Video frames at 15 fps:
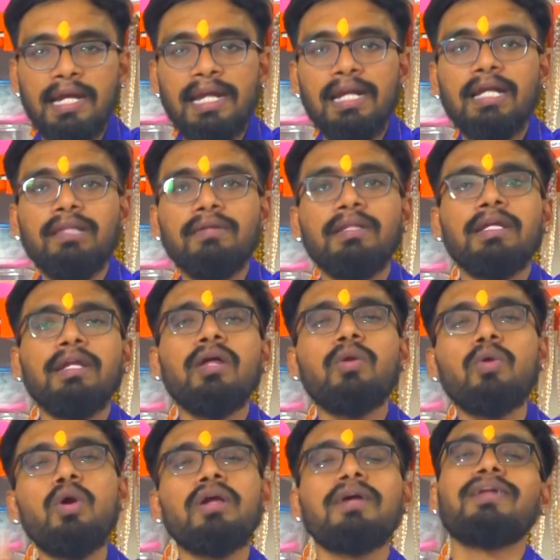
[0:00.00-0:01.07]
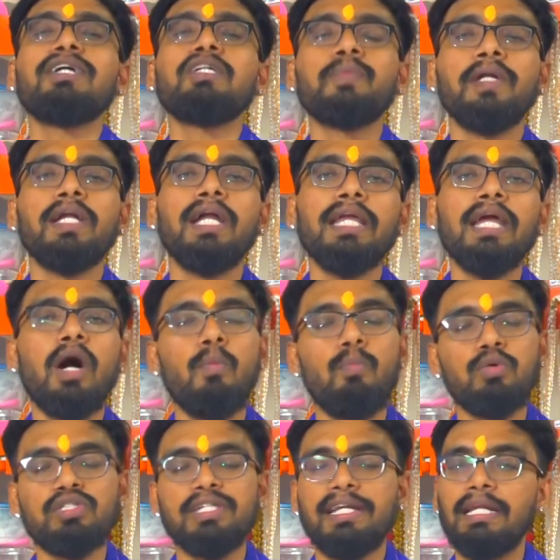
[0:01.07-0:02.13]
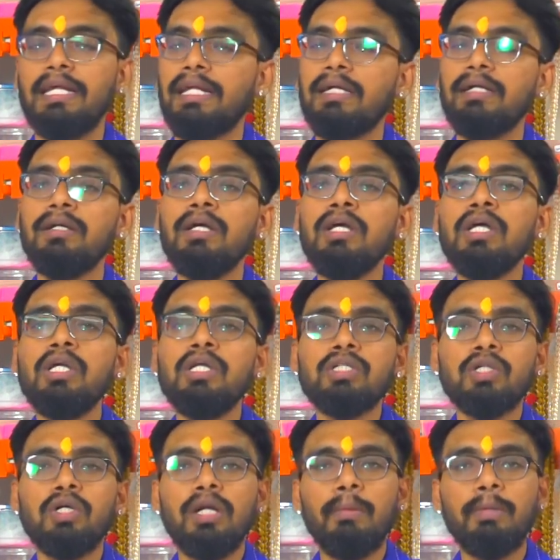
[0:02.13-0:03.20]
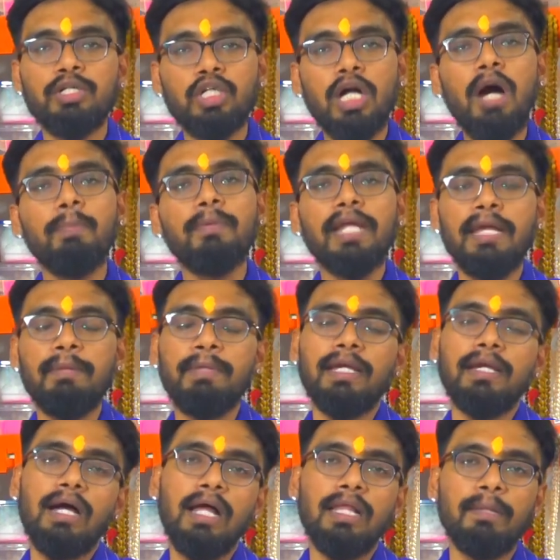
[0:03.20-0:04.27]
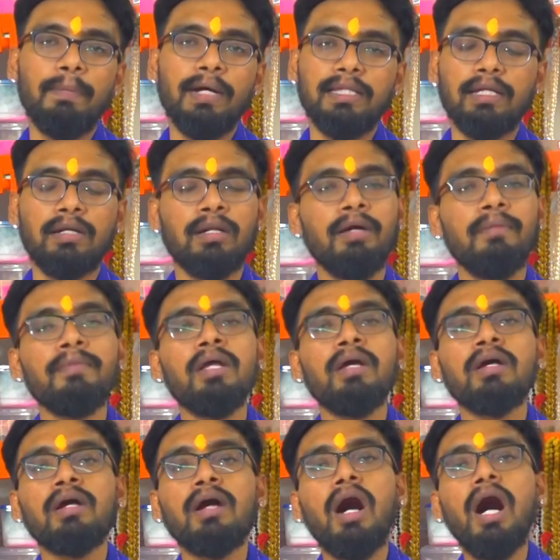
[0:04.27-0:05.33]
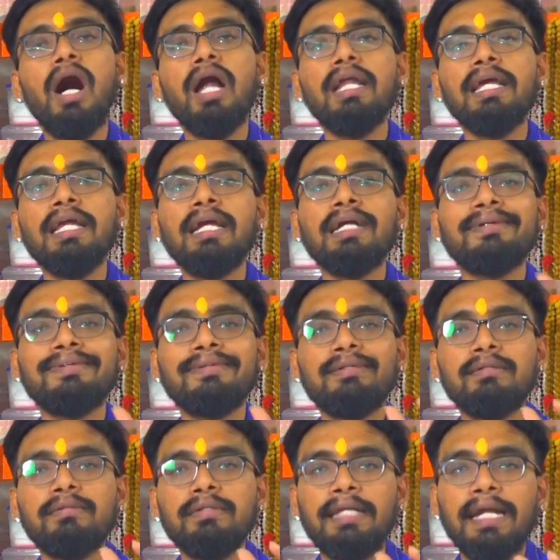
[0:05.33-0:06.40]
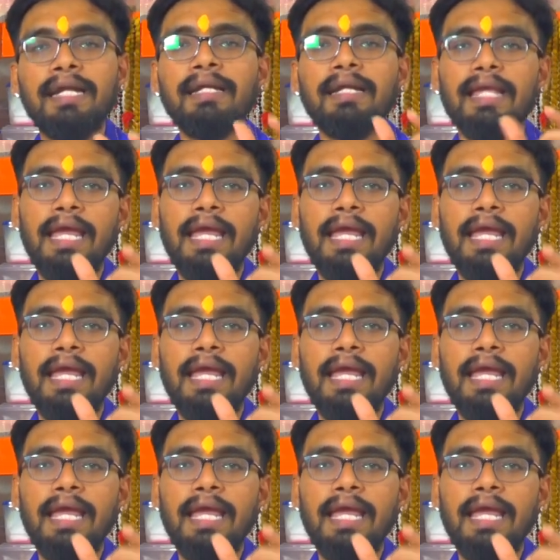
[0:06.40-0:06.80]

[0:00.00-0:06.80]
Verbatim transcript: ட்ரெயின்லேருந்து வந்தீங்கன்னா ரோடு கிராஸ் பண்ணாலே ஆப்போசிட்டில் இருக்குது ஸோ நம்ம ஷாப் டைமிங் அதை பார்த்துடலாம் காலையில் டென்